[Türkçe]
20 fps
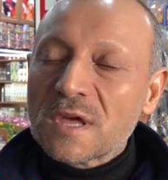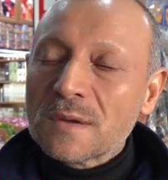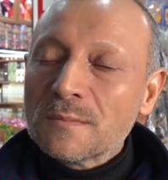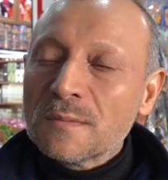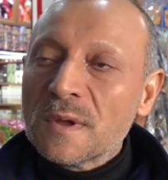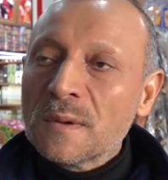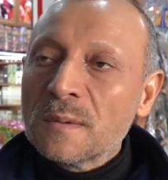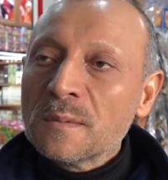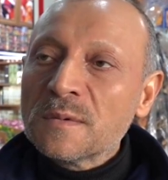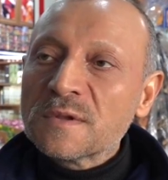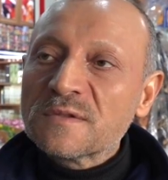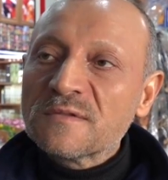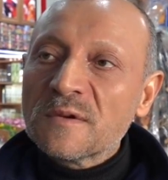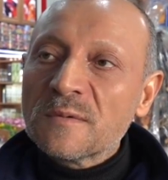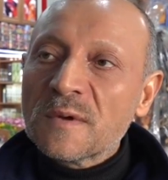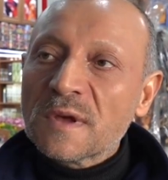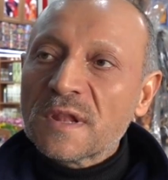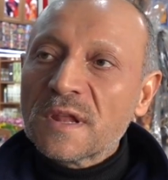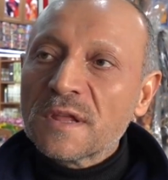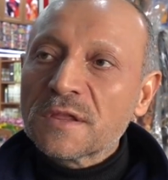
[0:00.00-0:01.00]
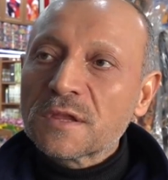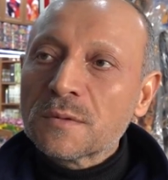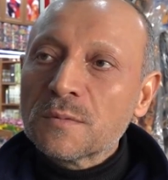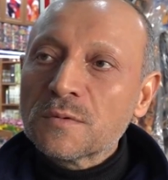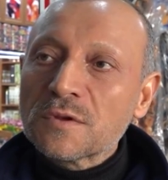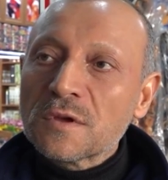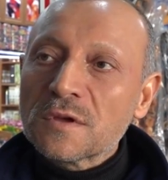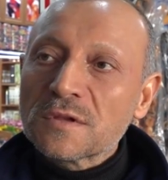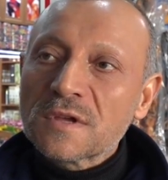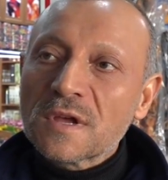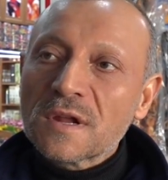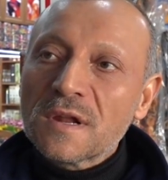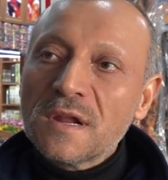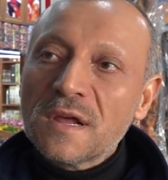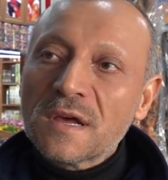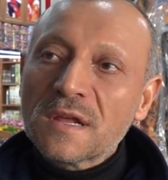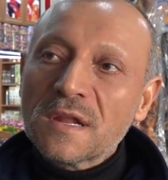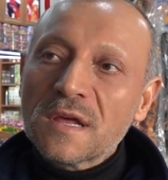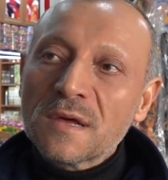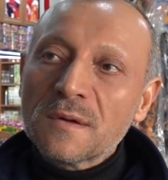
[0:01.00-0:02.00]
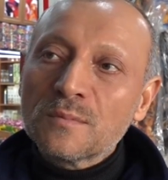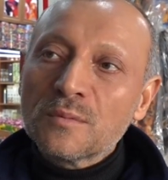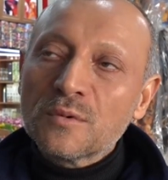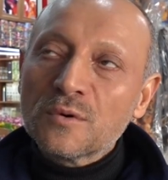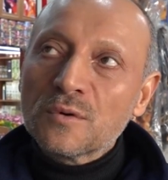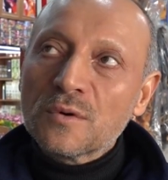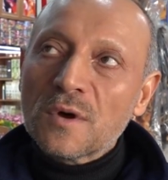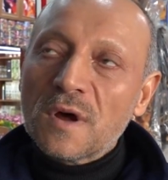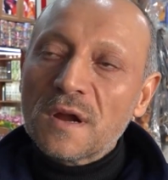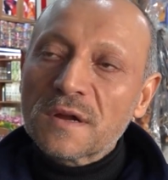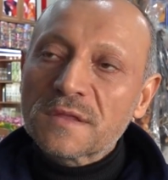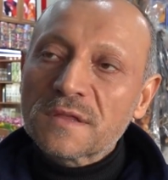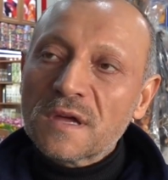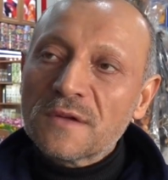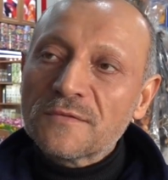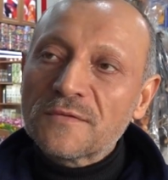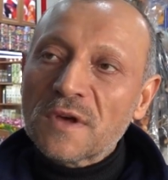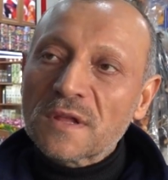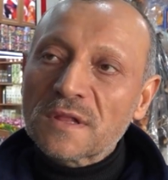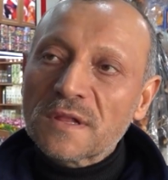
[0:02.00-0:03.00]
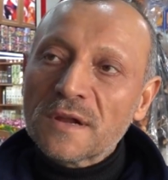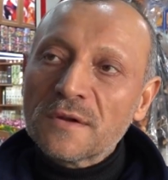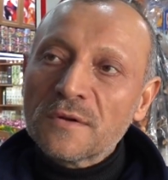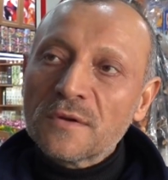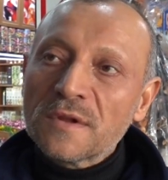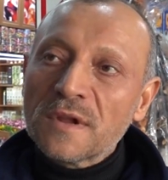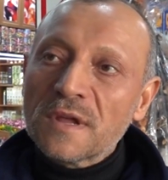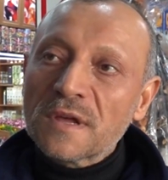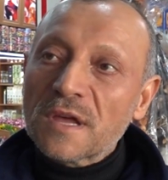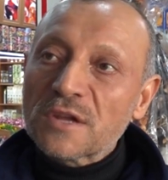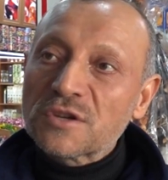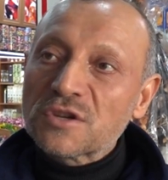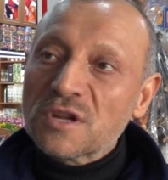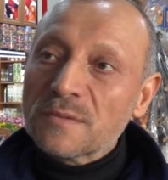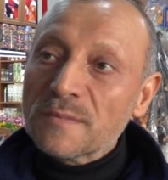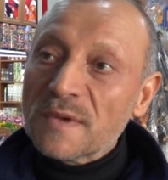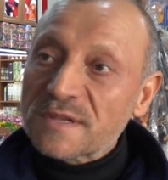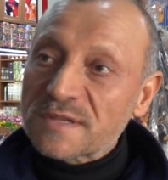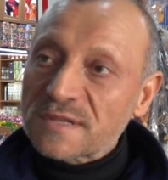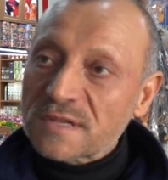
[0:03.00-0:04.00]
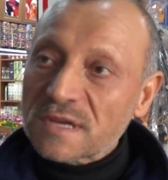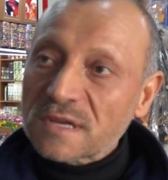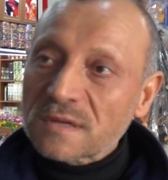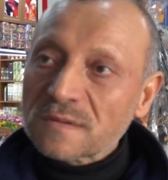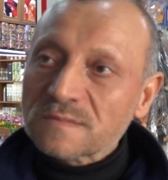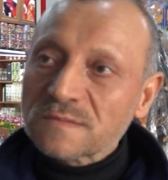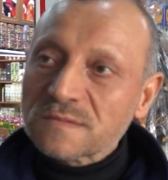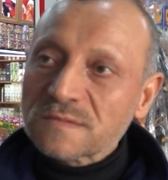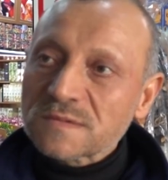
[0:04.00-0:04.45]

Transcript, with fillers: Temennimiz ve beklentimiz özellikle bu artan fiyatların önüne geçilmesi,